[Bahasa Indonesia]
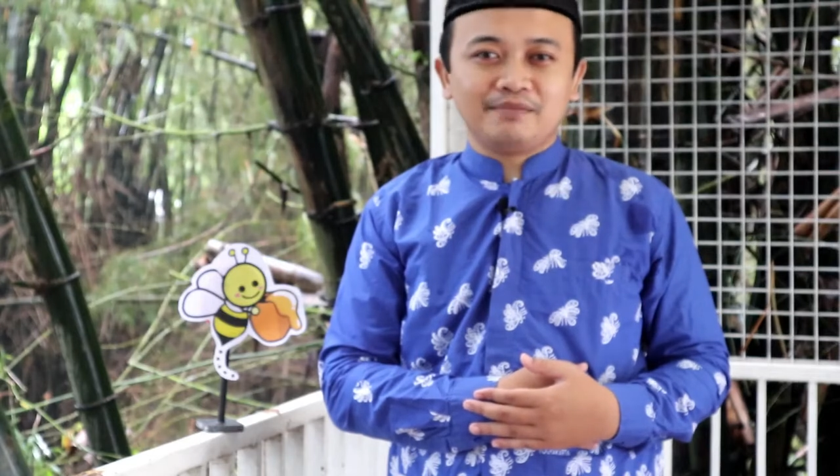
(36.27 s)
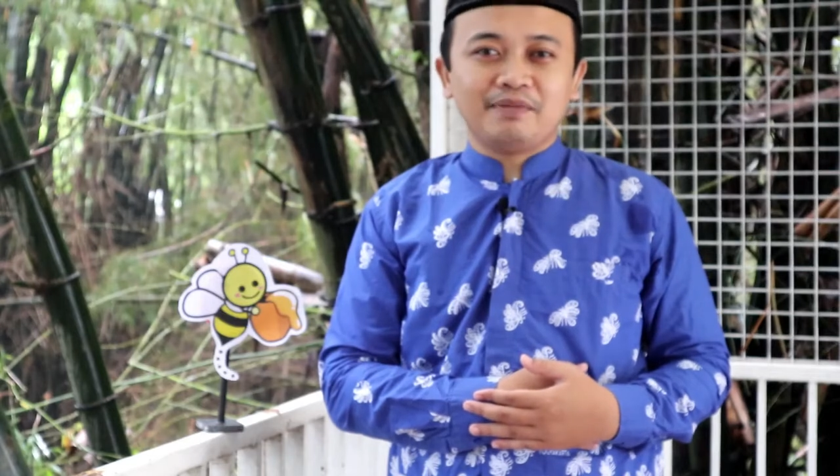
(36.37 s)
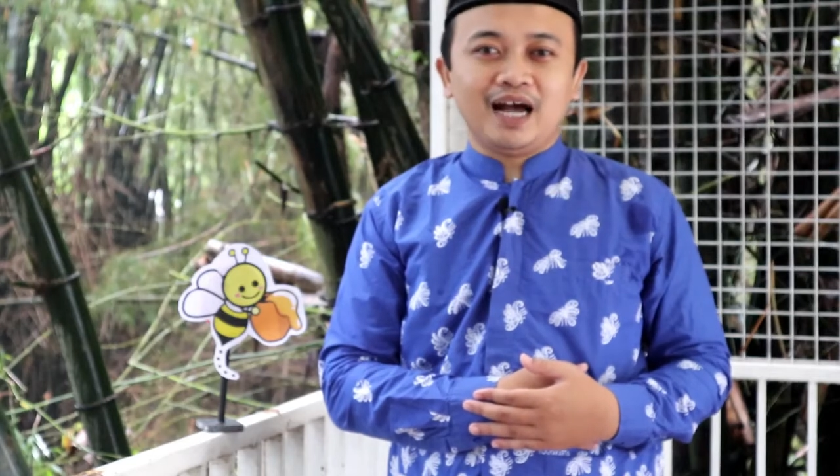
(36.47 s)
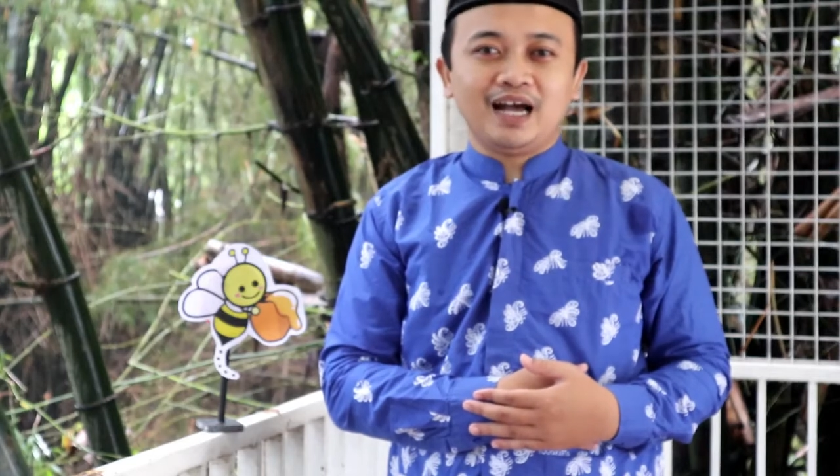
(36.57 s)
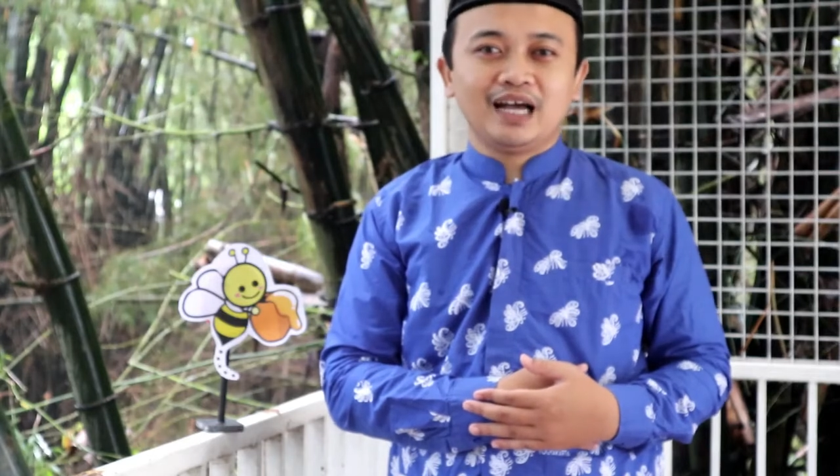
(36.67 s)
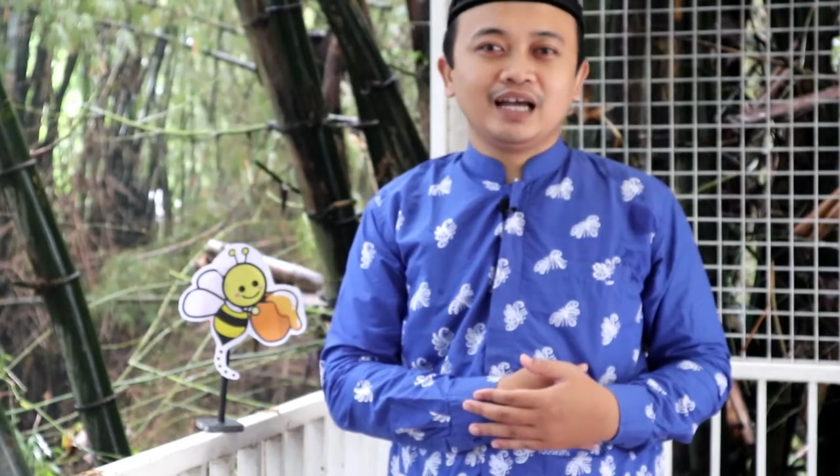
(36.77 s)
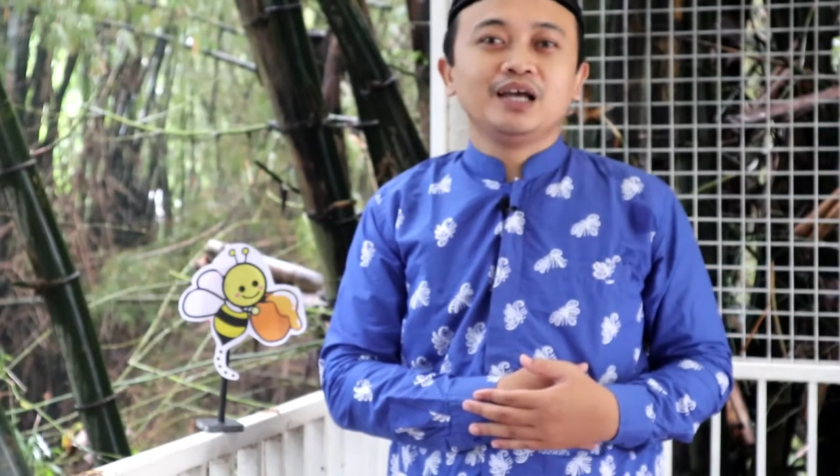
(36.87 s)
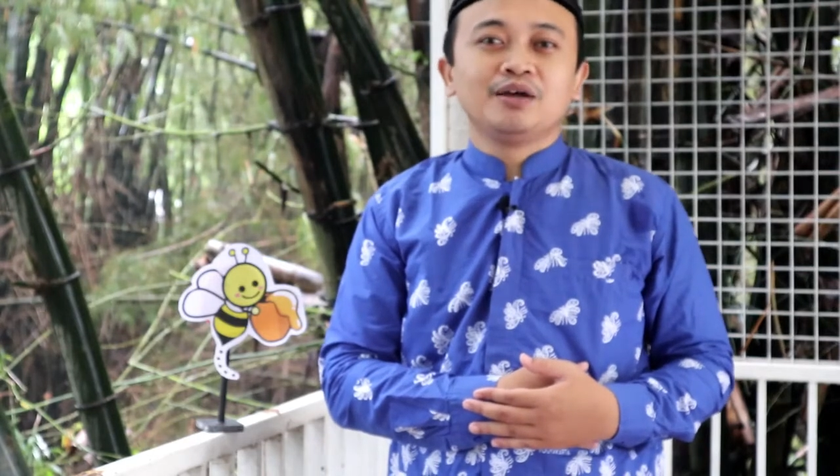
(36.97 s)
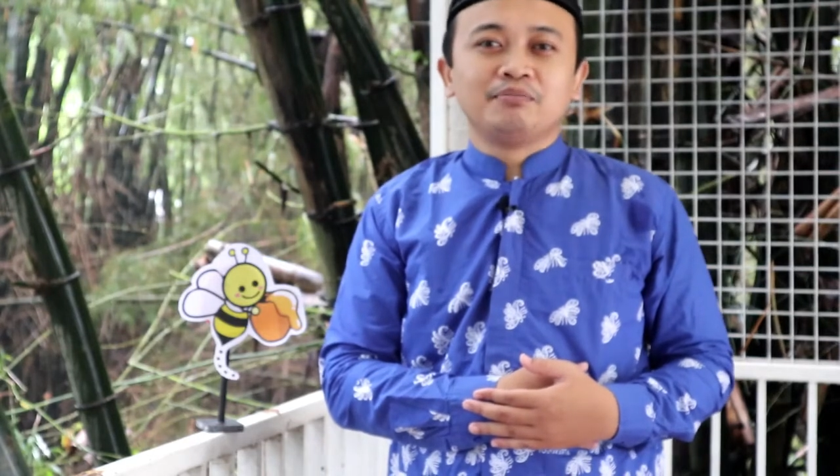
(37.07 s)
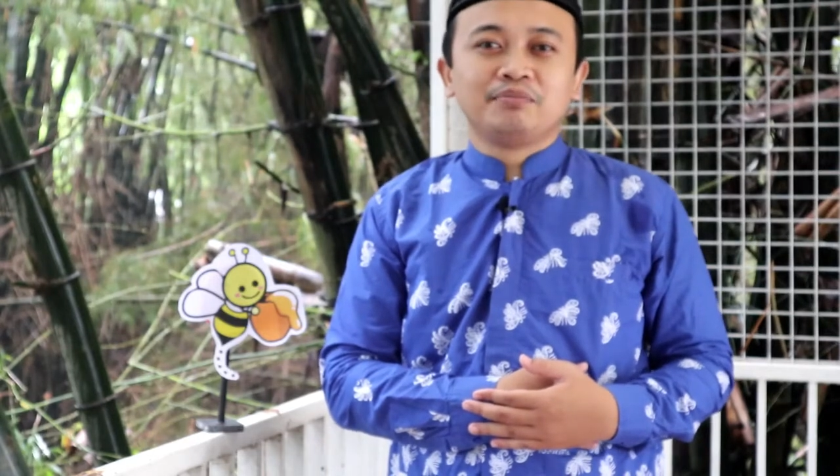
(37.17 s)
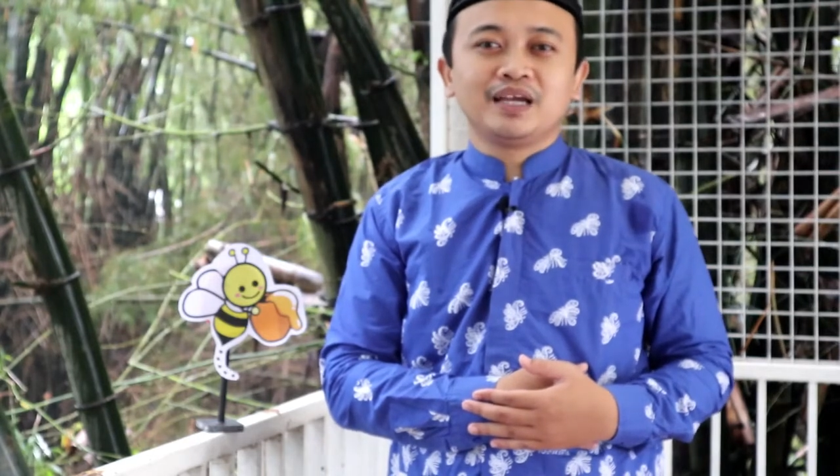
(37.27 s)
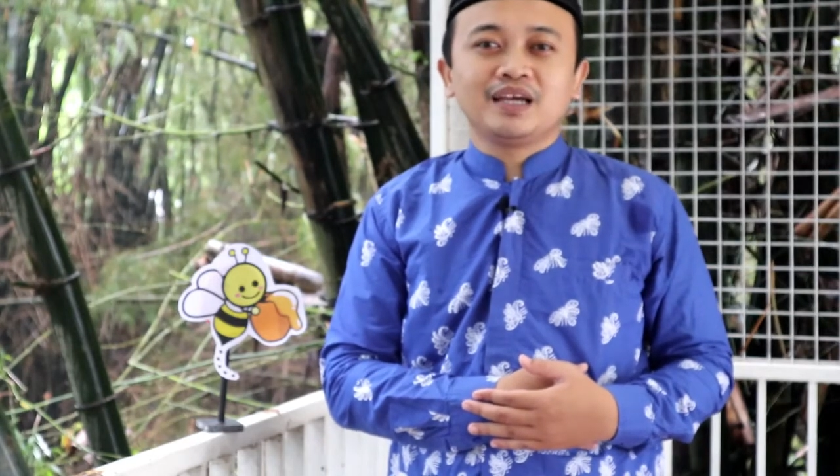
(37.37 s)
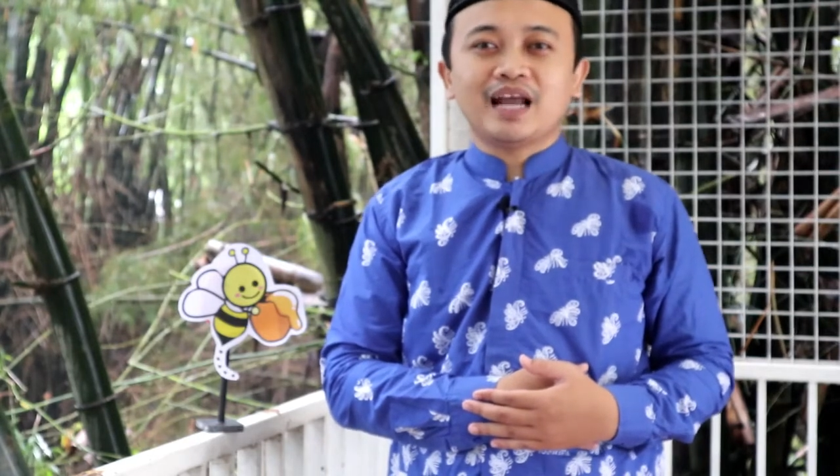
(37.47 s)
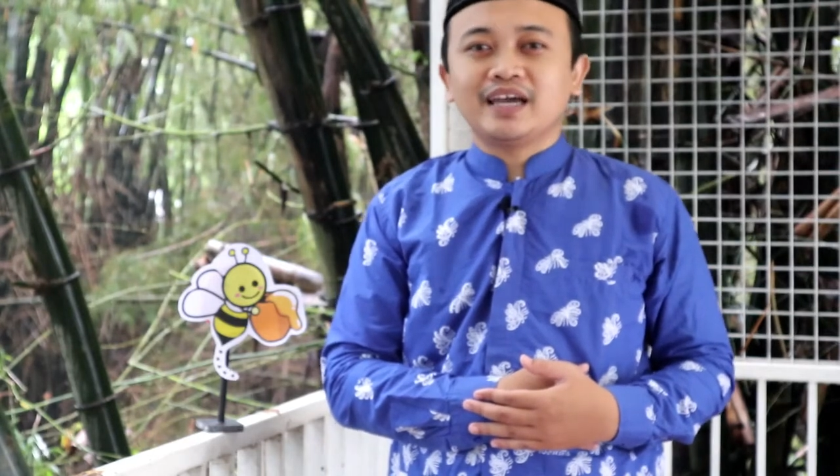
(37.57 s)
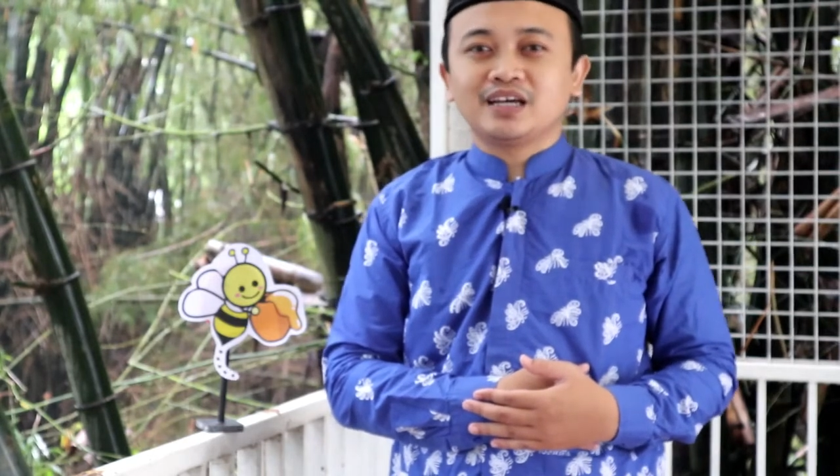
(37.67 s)
lebah. Be
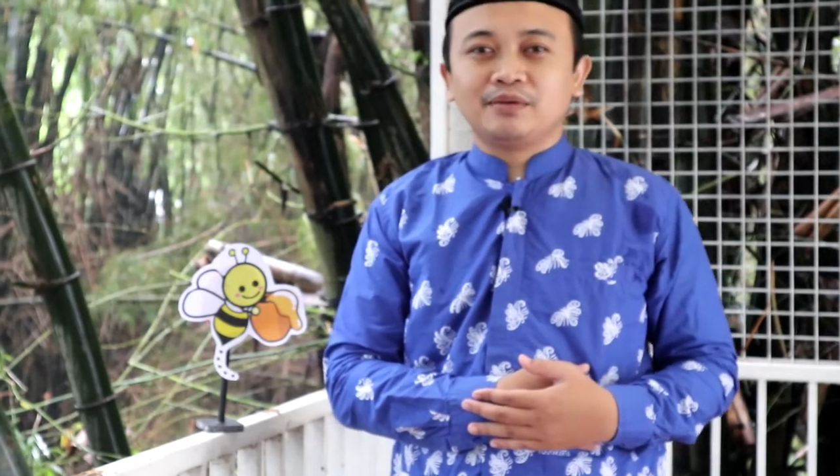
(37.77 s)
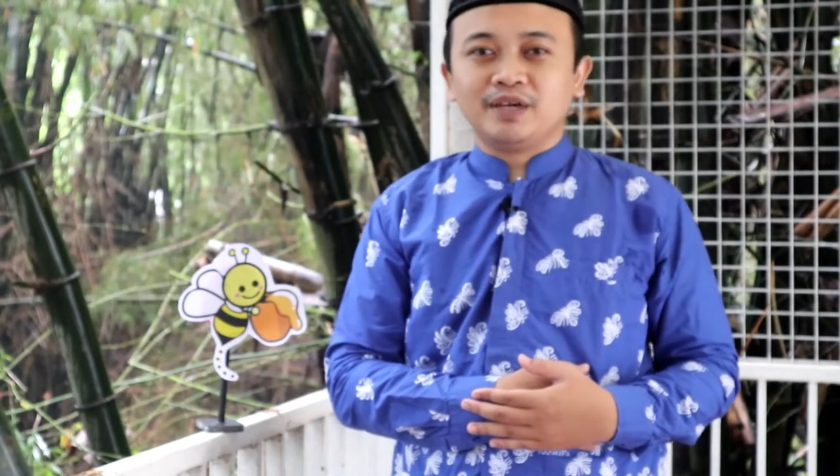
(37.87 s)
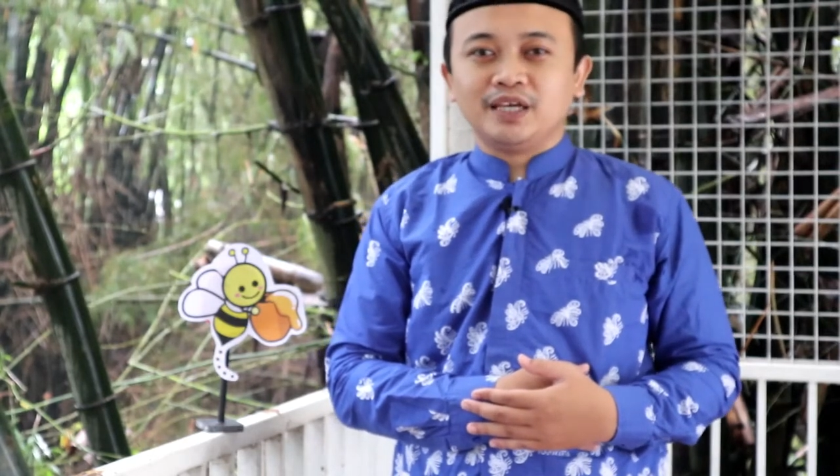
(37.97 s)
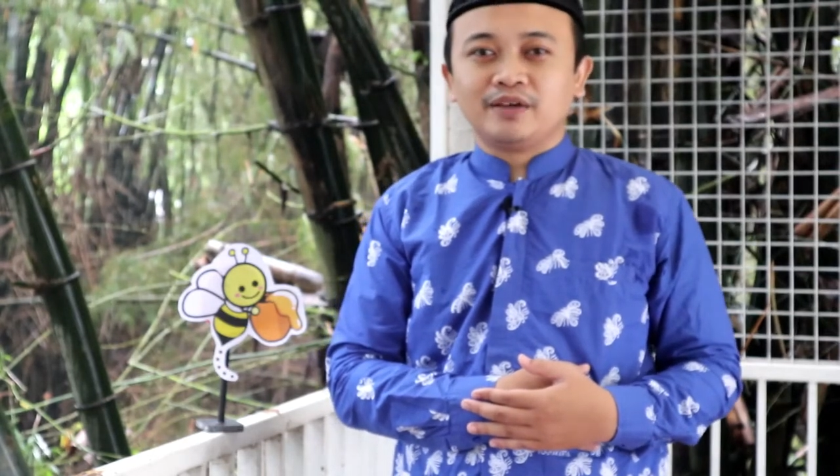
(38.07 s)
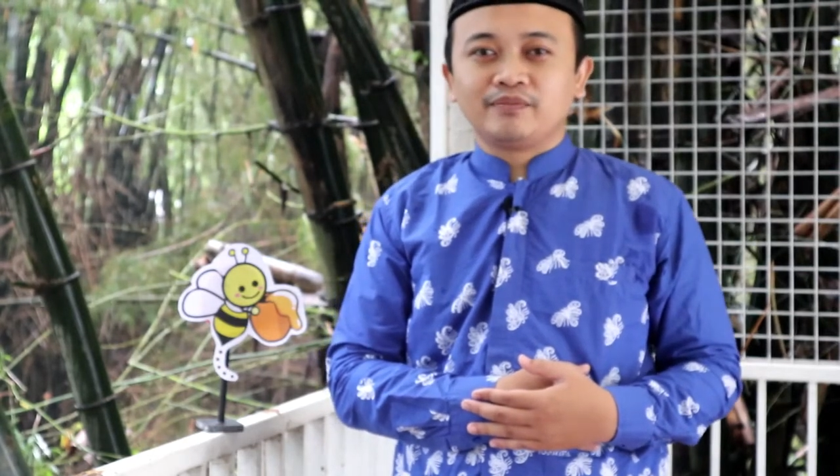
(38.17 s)
like a bee.